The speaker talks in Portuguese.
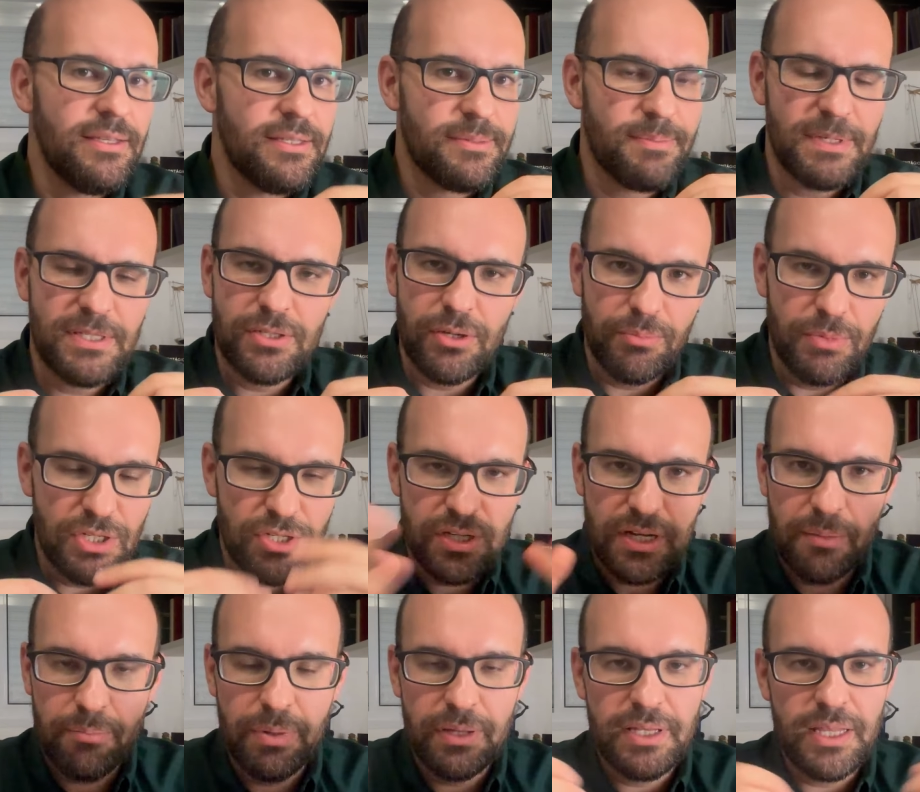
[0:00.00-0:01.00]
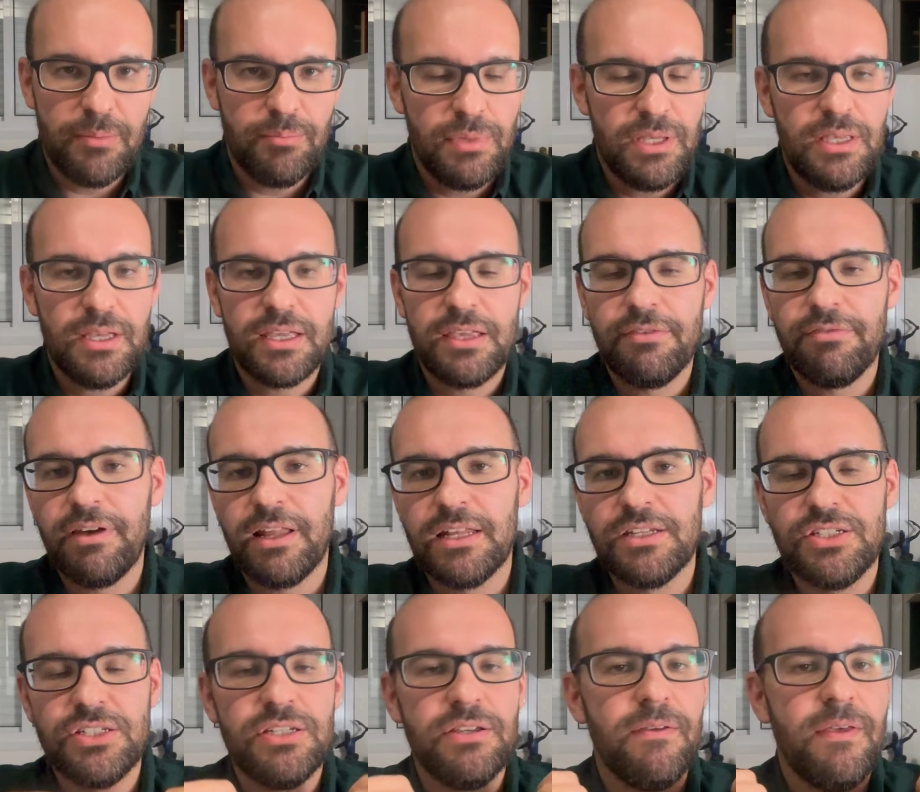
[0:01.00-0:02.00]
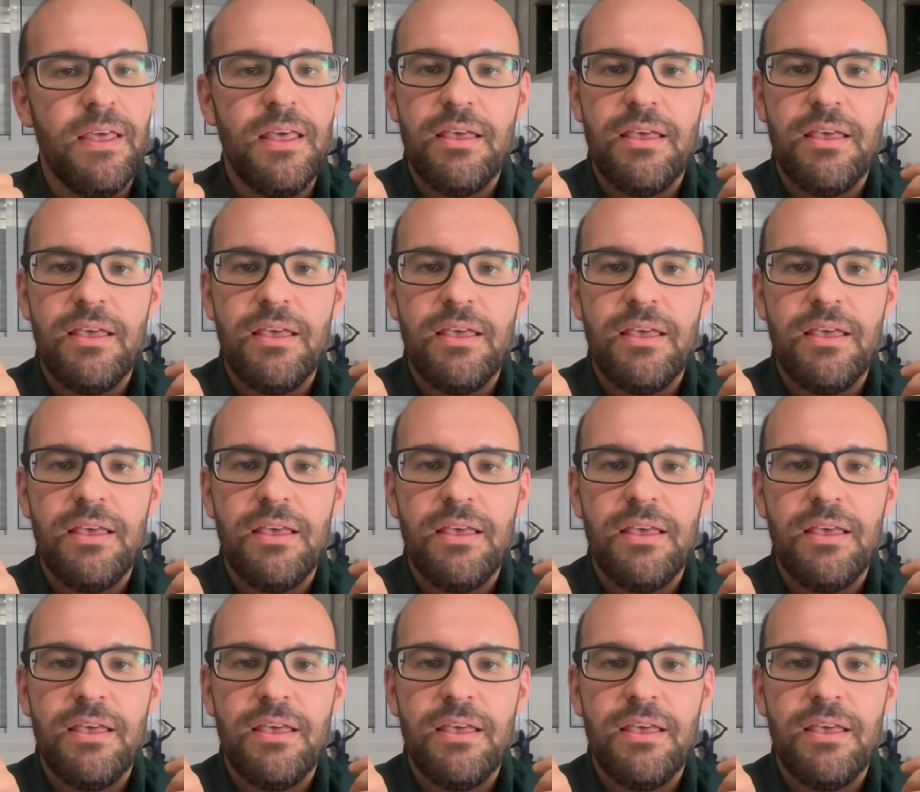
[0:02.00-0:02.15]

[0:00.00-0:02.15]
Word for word: especialmente na pandemia, que fala de